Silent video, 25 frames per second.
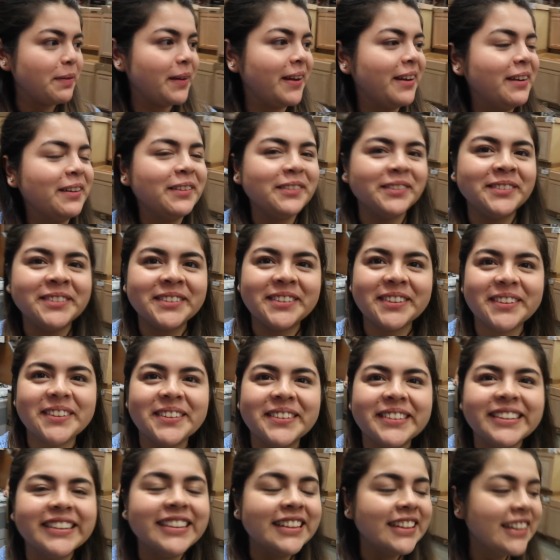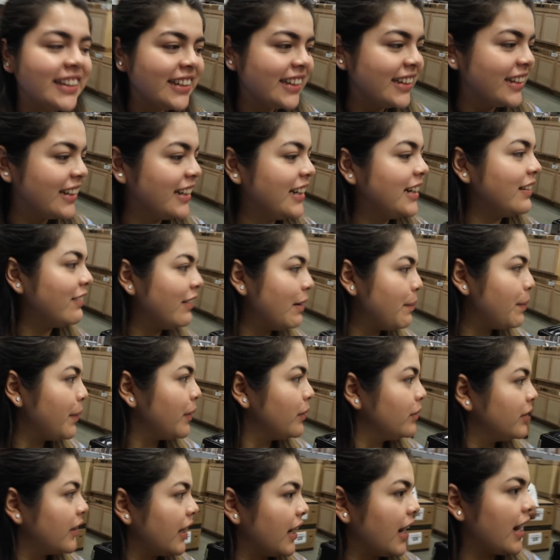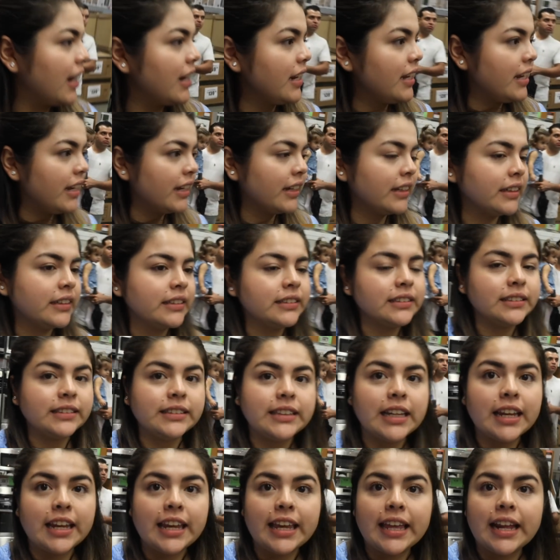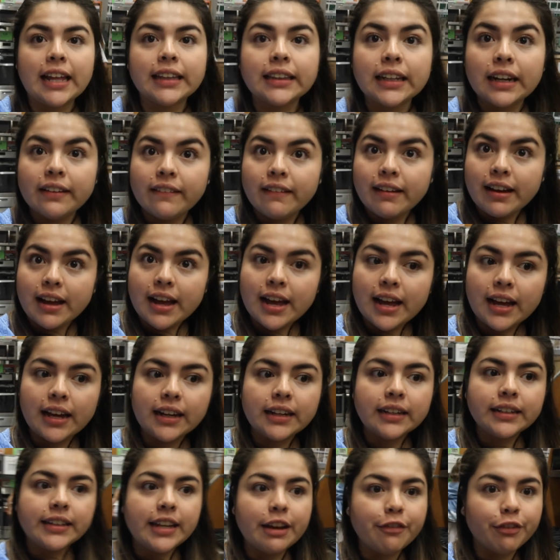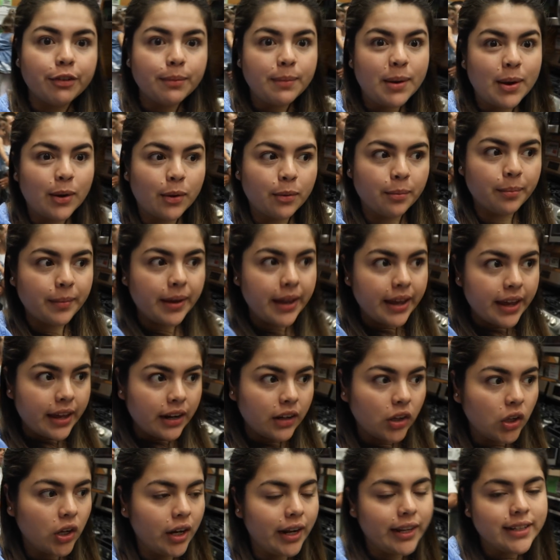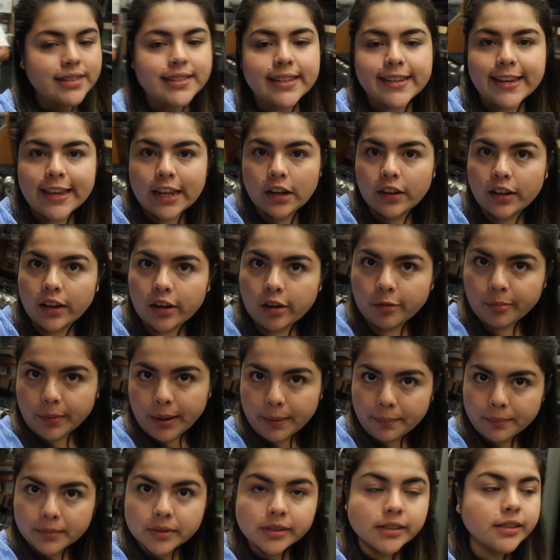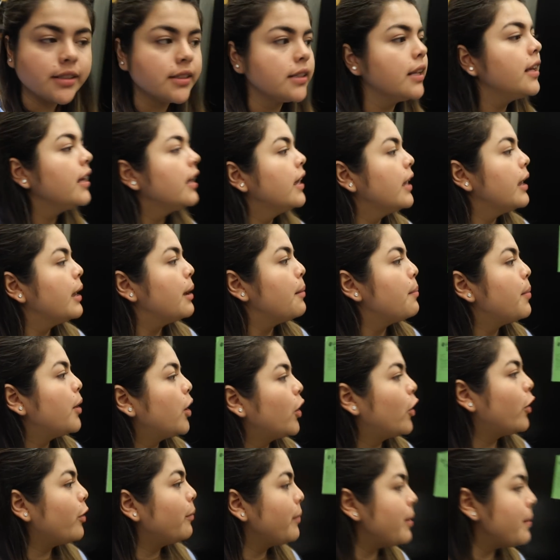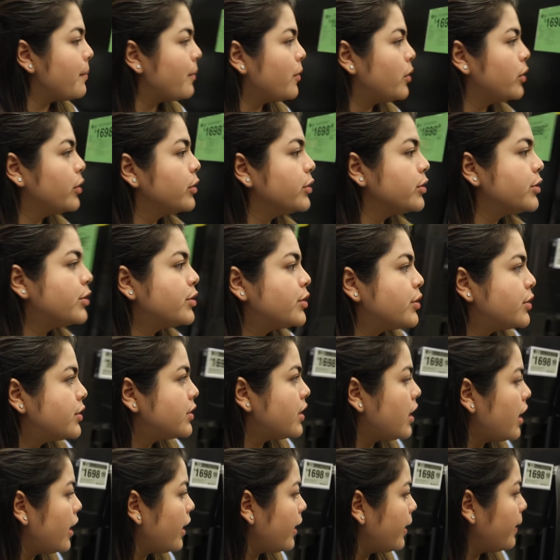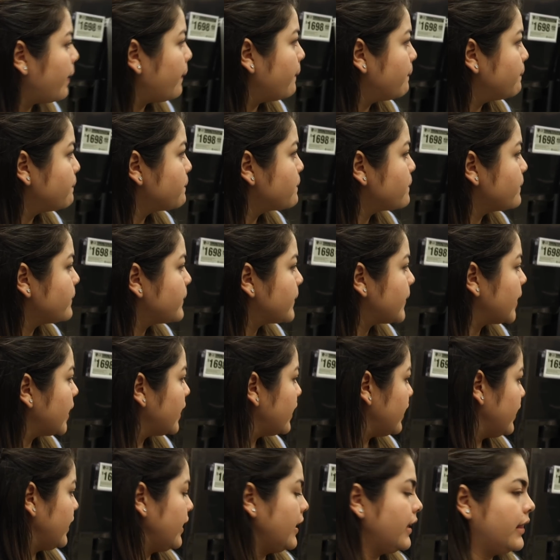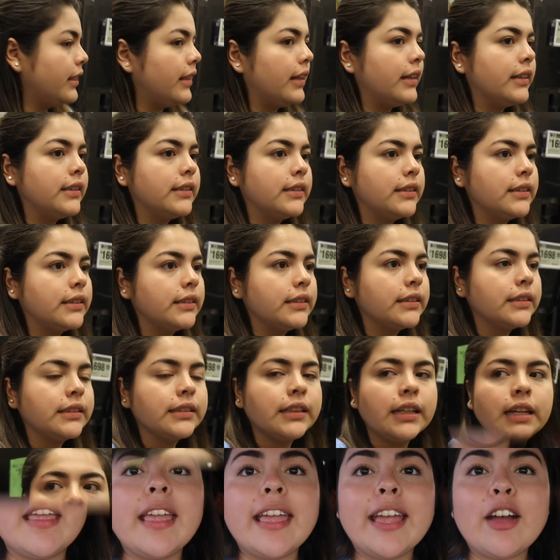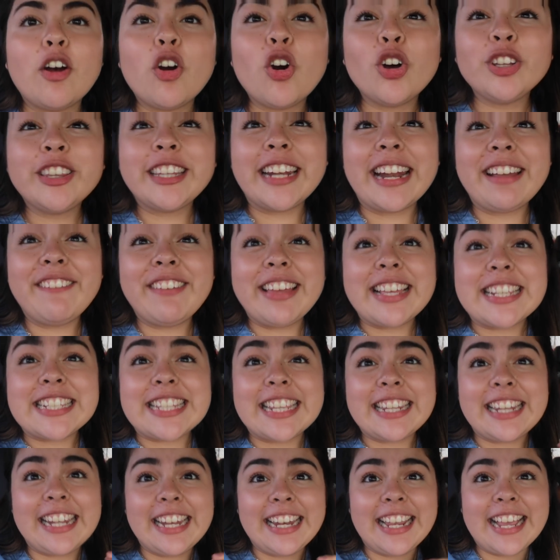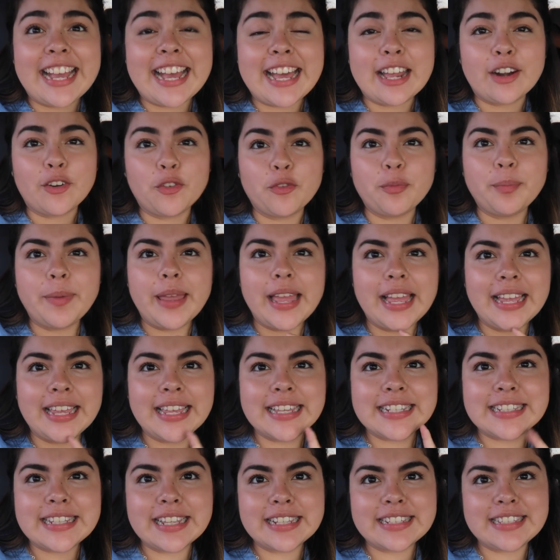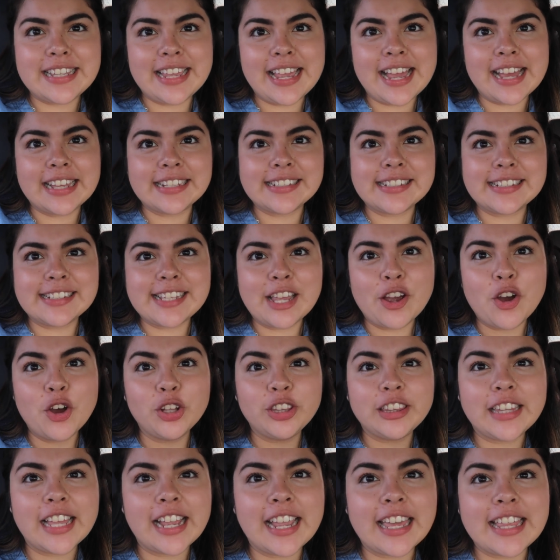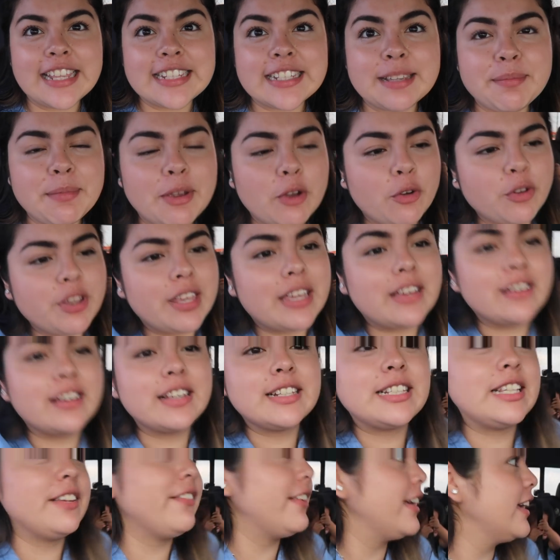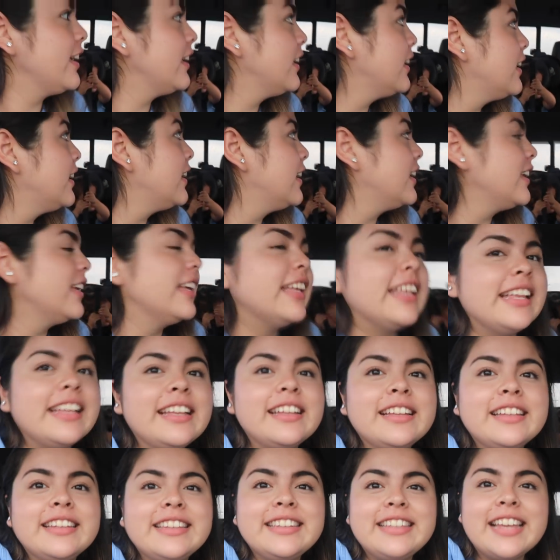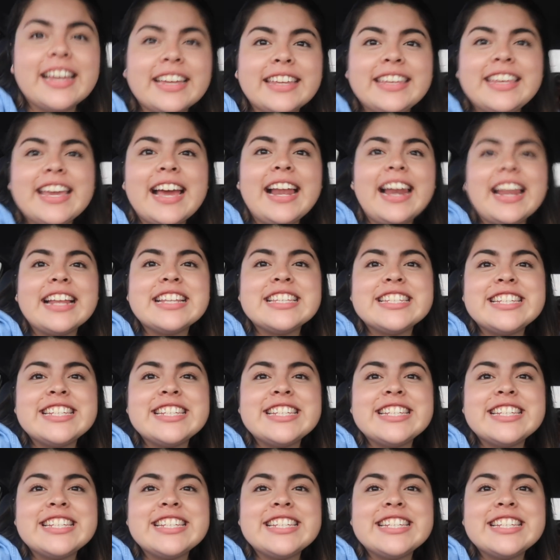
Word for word: pregunto. Le voy a preguntar a alguien que quiera trabajar. Ya fuimos a comer, no les enseñé lo que comemos. Pero comimos eh, alitas otra vez en el carro. Vean estas cejas, cejotas que dice mi cuñado que se ven de aquí a la